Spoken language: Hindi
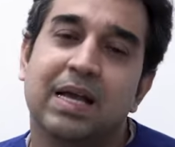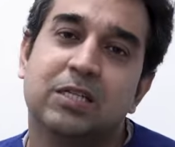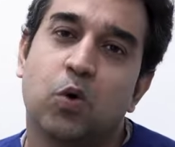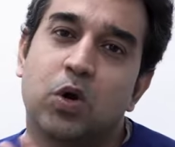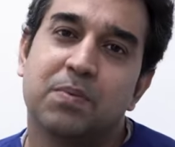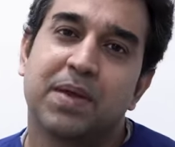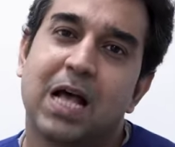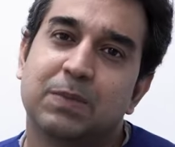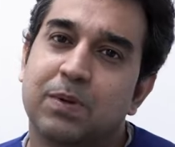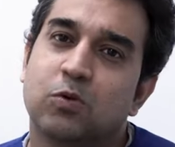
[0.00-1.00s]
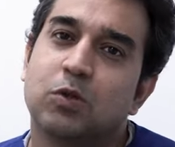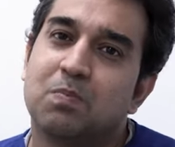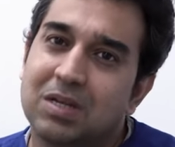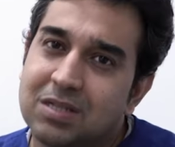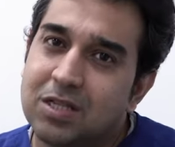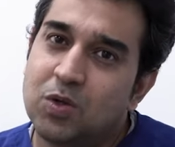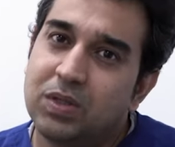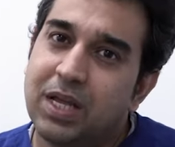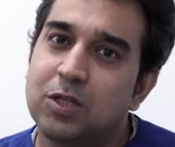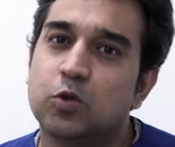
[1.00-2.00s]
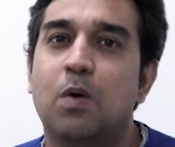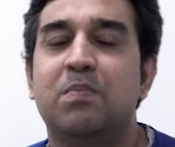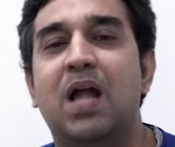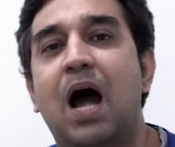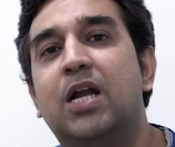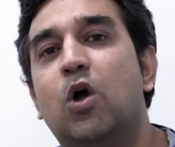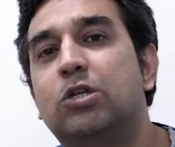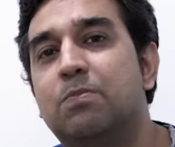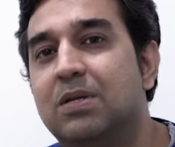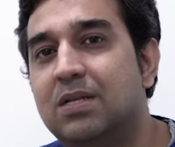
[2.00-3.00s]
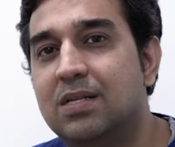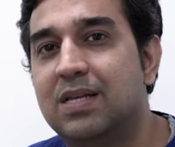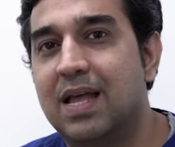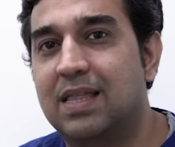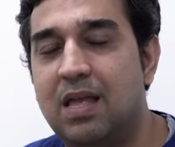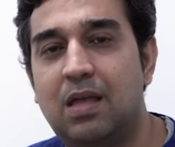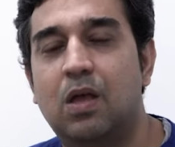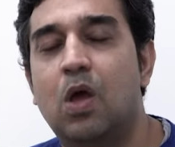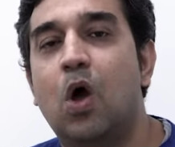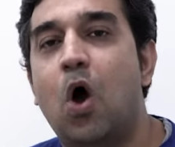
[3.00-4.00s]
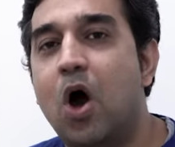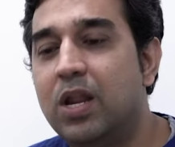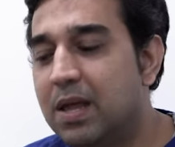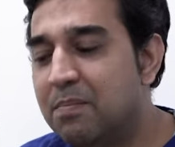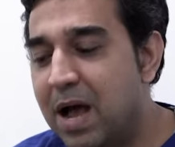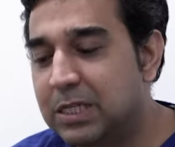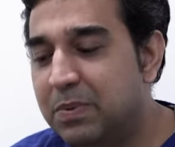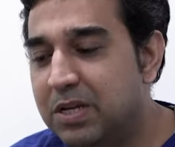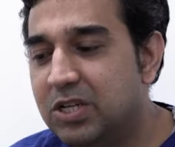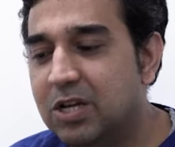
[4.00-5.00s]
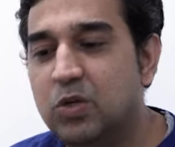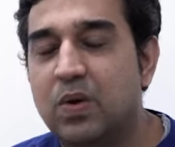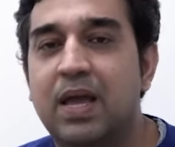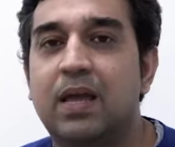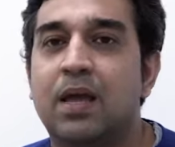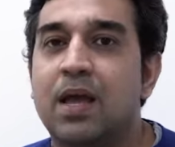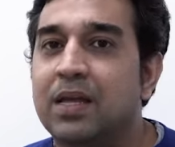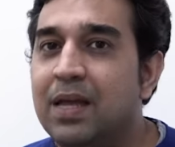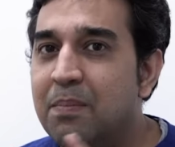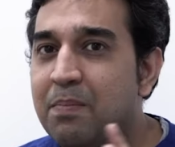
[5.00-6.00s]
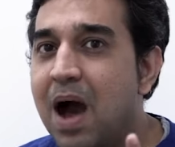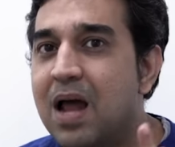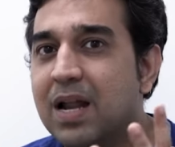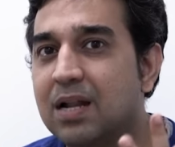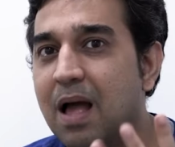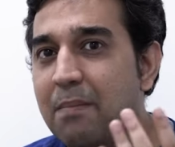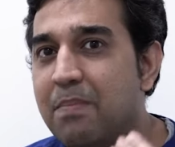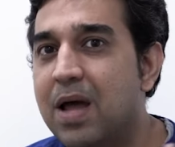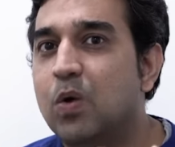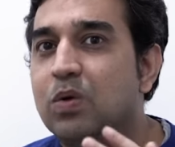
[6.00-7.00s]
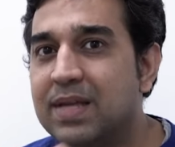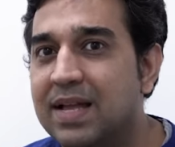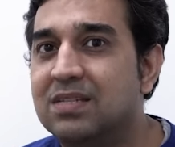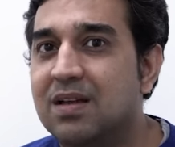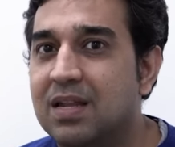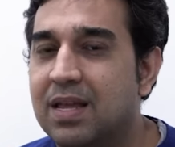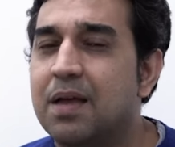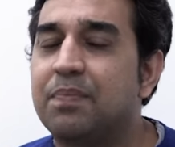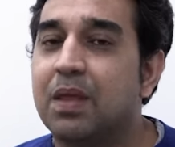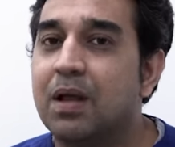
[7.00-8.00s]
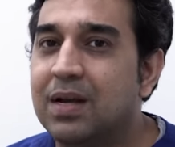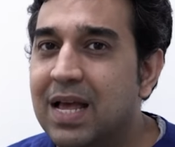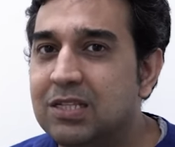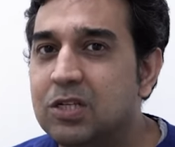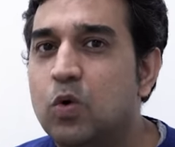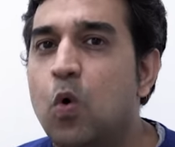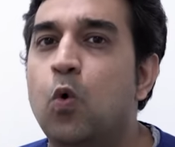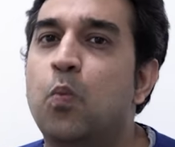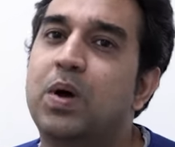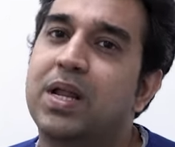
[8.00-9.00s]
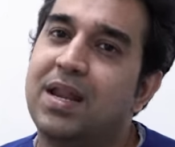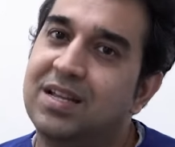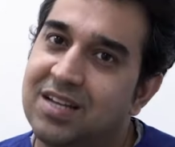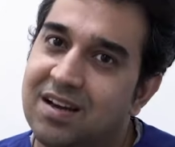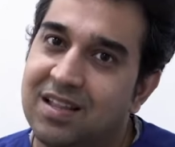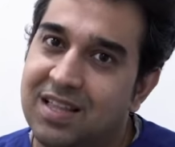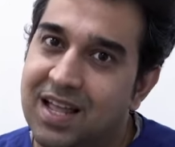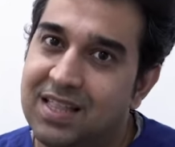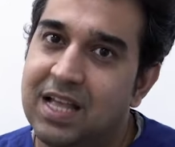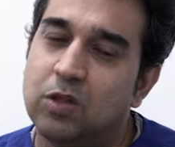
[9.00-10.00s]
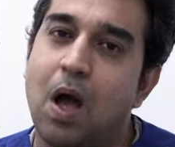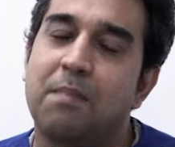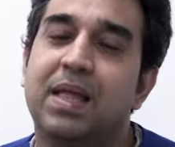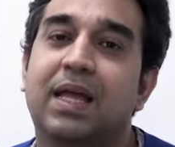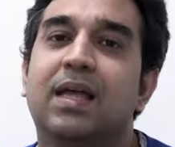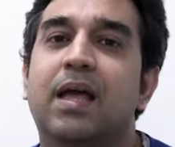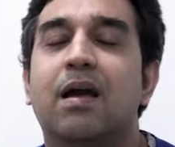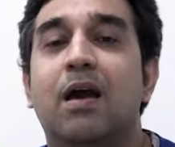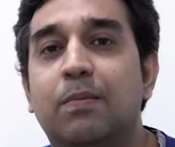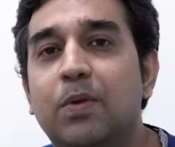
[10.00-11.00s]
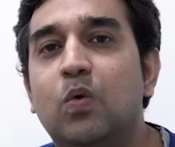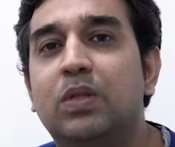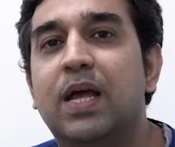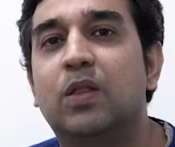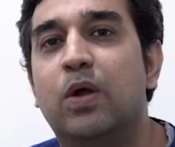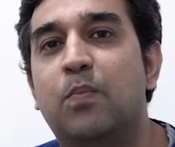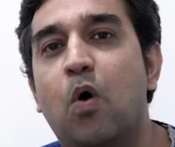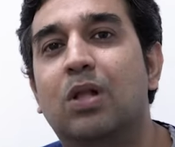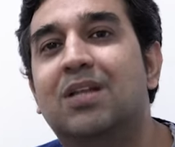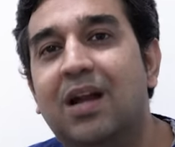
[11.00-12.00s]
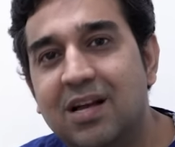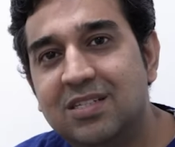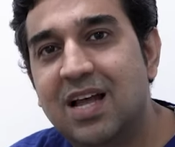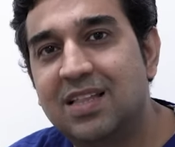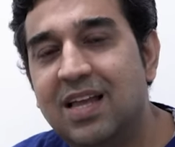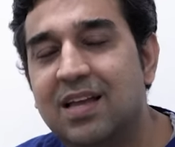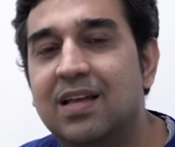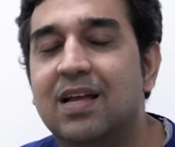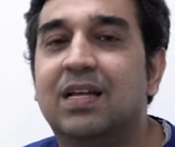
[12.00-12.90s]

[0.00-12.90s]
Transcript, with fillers: स्क्रोटम के आसपास कुछ मसल्स होती हैं जिसको हम डार्टॉस मसल्स कहते हैं और ये मांसपेशियाँ जो हैं ये बाहर के तापमान को सेंस करके टेस्टिस को ऊपर या नीचे करती रहती हैं तो आप देखेंगे कि गर्मी होती है तो ये बॉल्स लटक जाते हैं